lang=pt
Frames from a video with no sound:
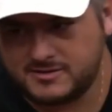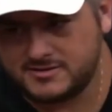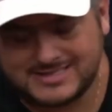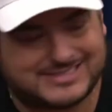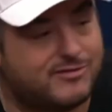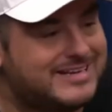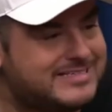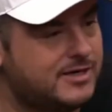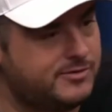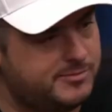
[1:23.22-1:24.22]
isso é
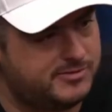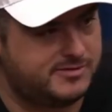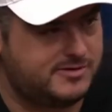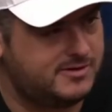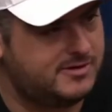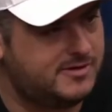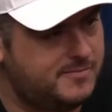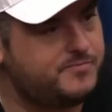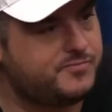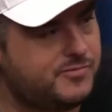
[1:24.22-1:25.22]
salvação, irmão. É? Mas
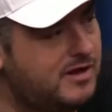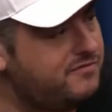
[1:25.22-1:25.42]
tu gostaria Não é